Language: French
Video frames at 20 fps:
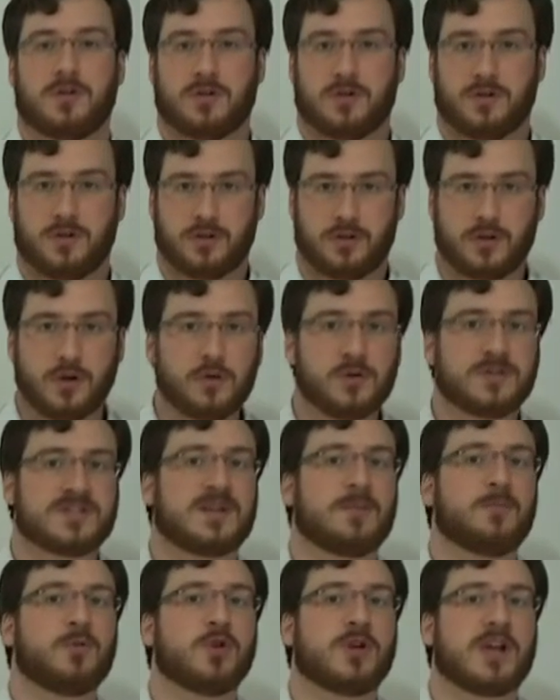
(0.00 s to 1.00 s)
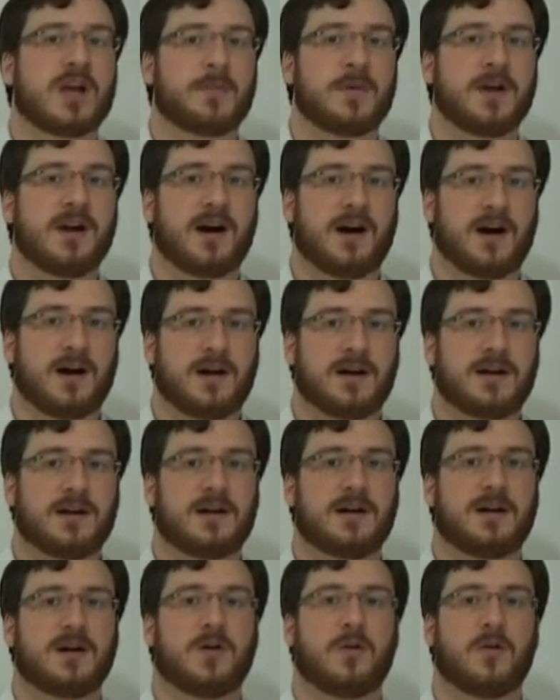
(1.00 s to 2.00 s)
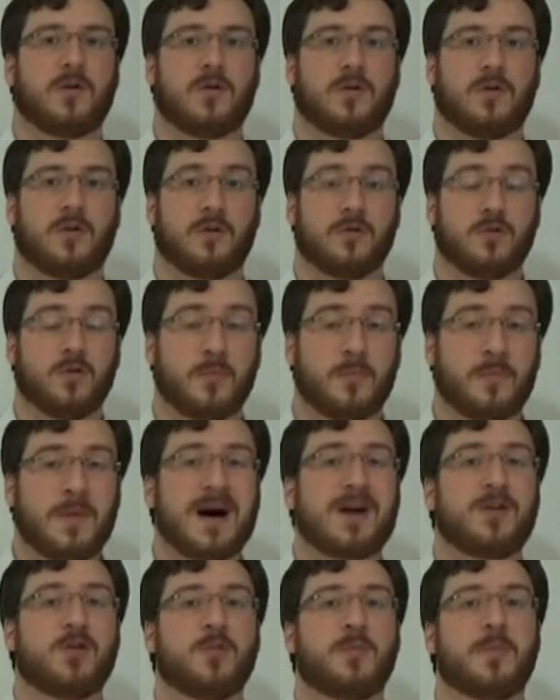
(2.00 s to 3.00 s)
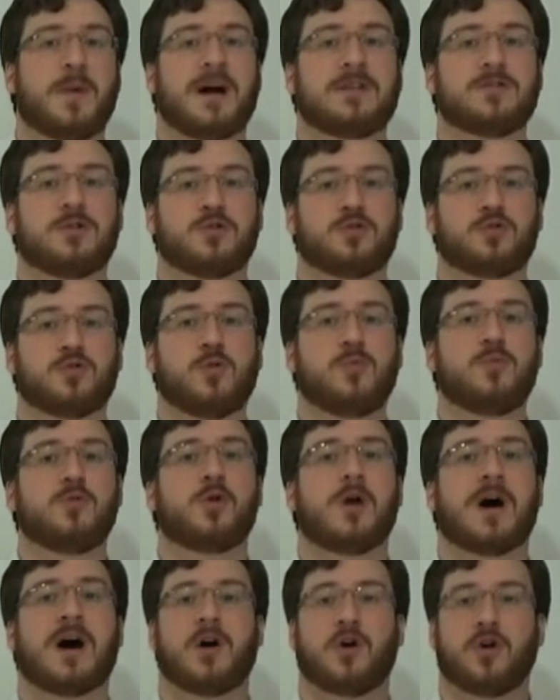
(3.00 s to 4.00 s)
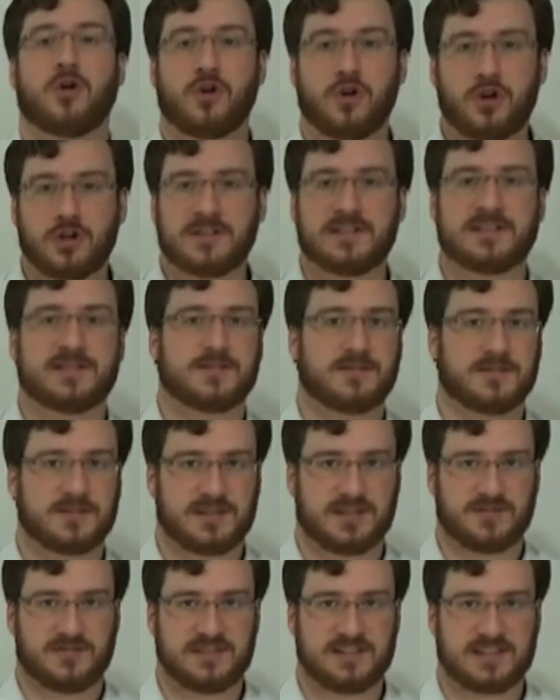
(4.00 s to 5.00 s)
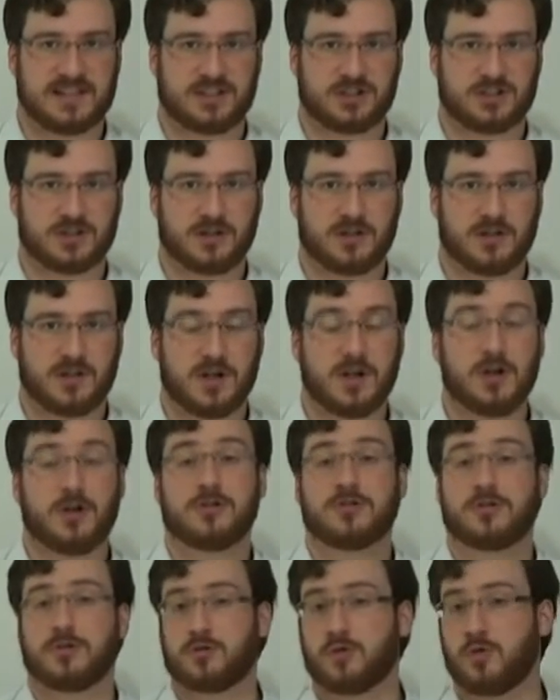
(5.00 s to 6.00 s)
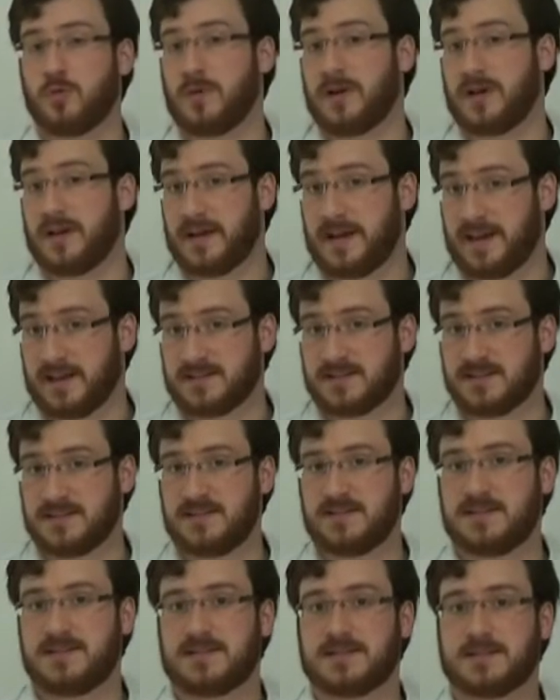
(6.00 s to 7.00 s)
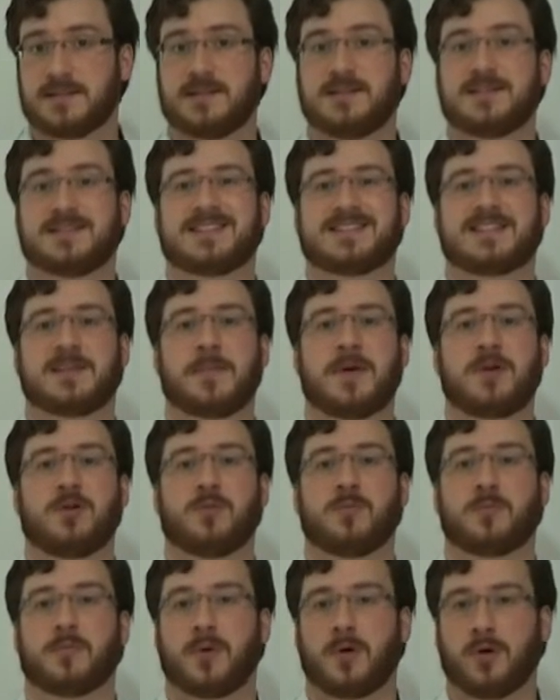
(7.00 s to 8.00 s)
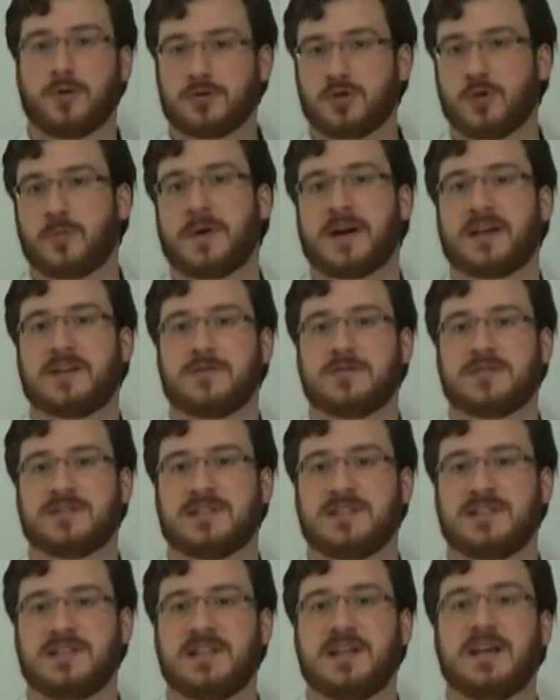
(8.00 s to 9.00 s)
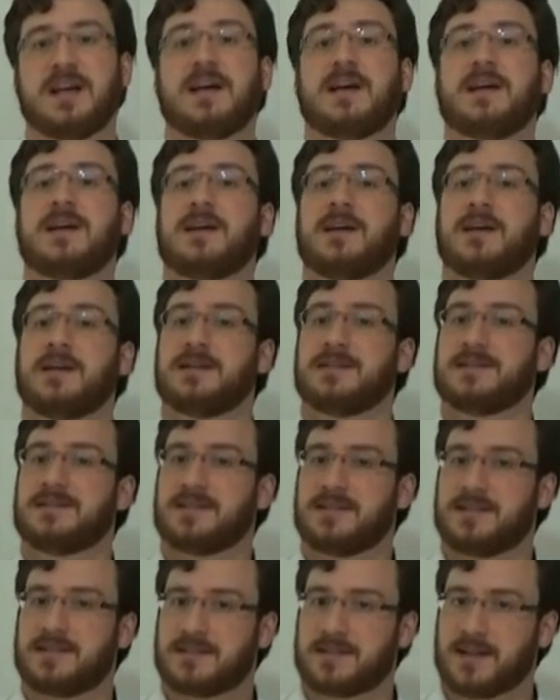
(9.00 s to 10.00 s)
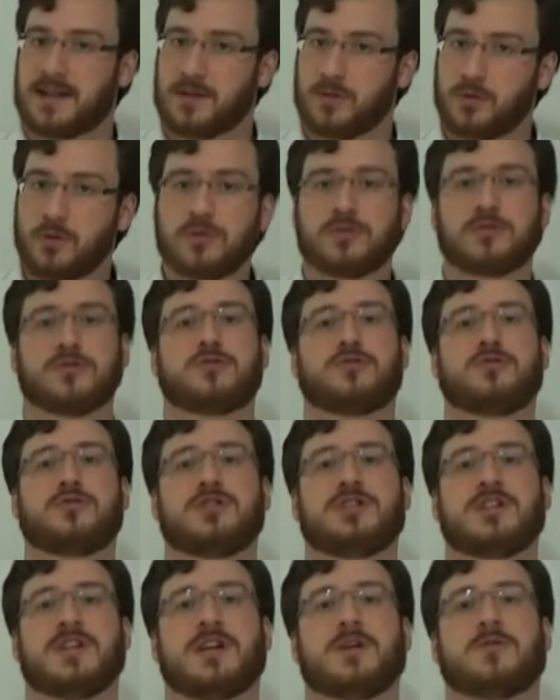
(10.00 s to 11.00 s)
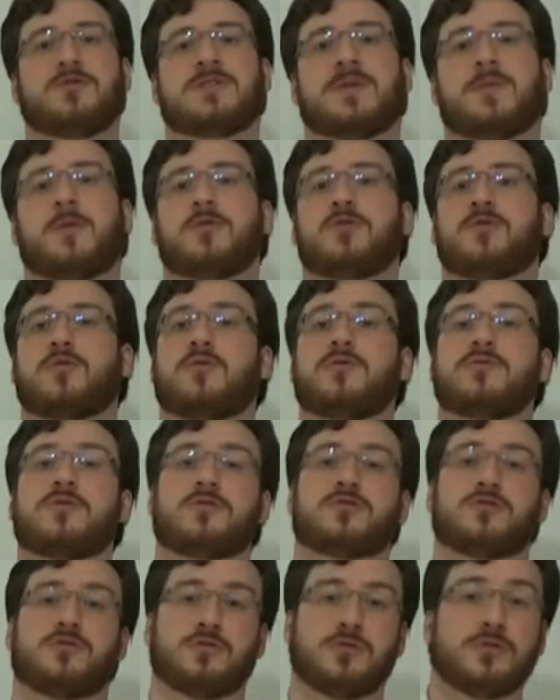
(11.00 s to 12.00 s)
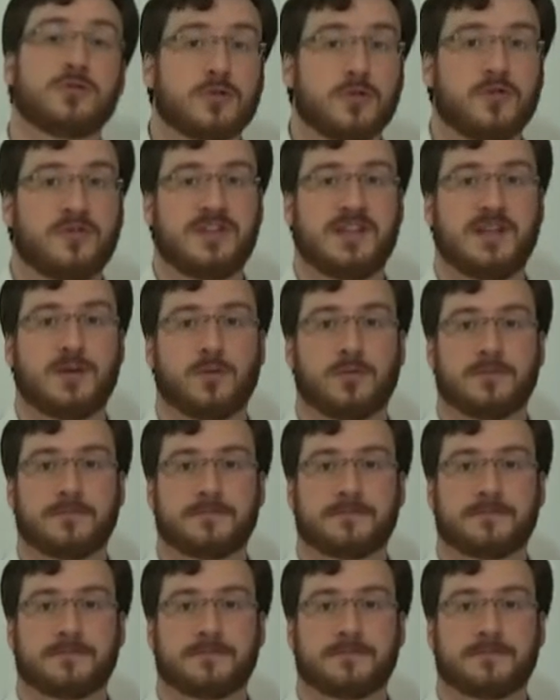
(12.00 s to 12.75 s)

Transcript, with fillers: dans le SRAM de Capgras, on ne parle pas de trouble de la reconnaissance des visages. Ce trouble existe, et ça s'appelle une prosopagnosie. C'est un autre sujet que nous aborderons dans une autre vidéo.